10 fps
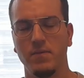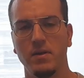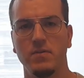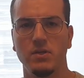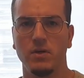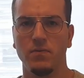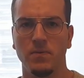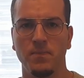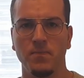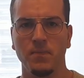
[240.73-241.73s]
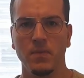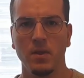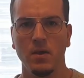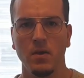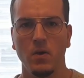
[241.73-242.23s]
Gewinner wirtschaften.
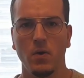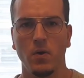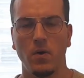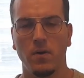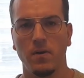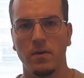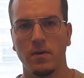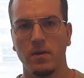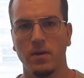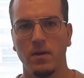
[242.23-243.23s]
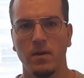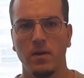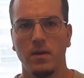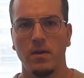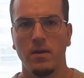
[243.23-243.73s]
Und
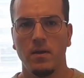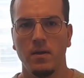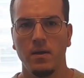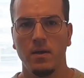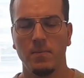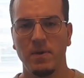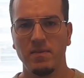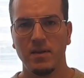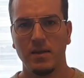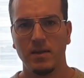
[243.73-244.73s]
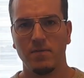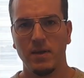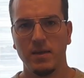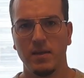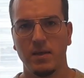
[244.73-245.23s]
ich messe dann die
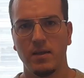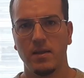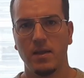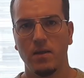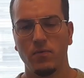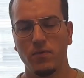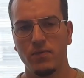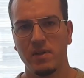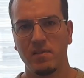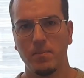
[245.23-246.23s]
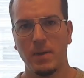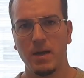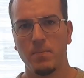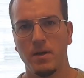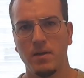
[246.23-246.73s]
Qualität anhand von 14
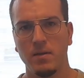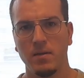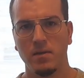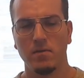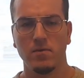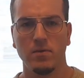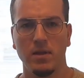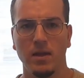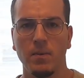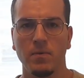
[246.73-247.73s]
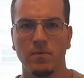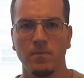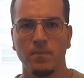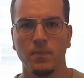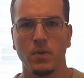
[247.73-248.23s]
Merkmalen dieses Unternehmens
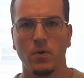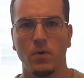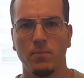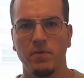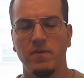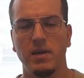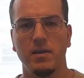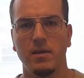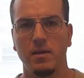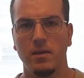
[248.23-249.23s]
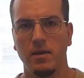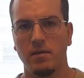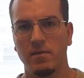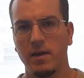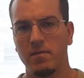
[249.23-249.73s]
und bewerte dann
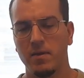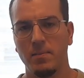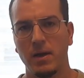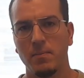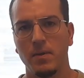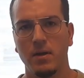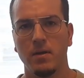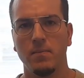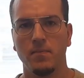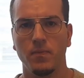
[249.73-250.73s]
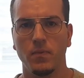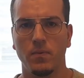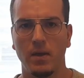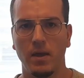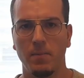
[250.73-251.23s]
jedes einzelne Merkmal
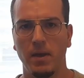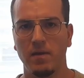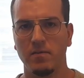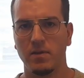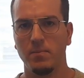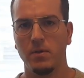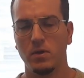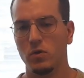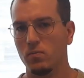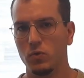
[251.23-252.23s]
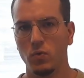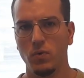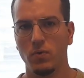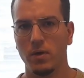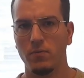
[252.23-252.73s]
ähm, extra mit einer
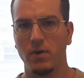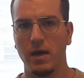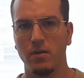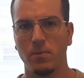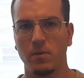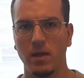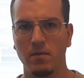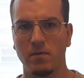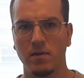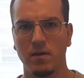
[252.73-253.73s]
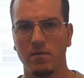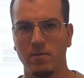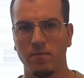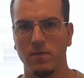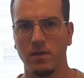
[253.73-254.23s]
Schulnote einfach 1 bis 6. Das
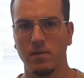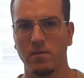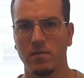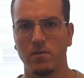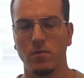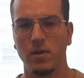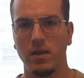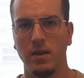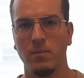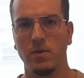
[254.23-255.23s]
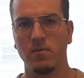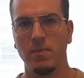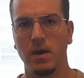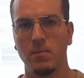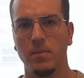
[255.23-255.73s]
heißt, wenn dieses Unternehmen das
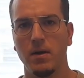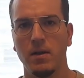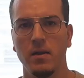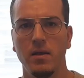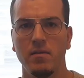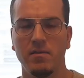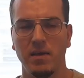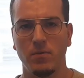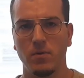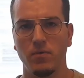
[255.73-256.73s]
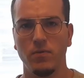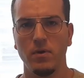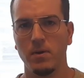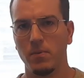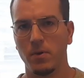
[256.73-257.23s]
Merkmal sehr gut
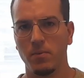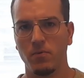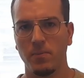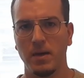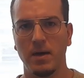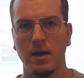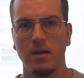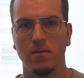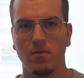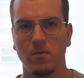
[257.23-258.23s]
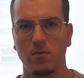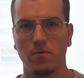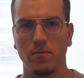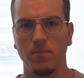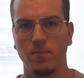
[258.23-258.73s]
erfüllt, dann bekommt es von mir eine 1 und
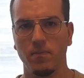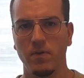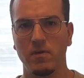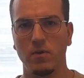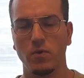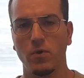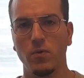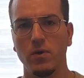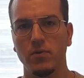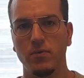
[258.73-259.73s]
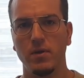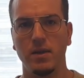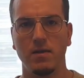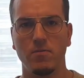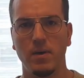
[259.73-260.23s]
so. Wenn es halt nur noch gut erfüllt,
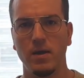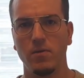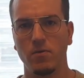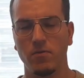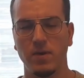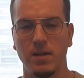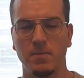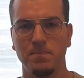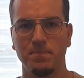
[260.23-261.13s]
dann eine 2 und so weiter.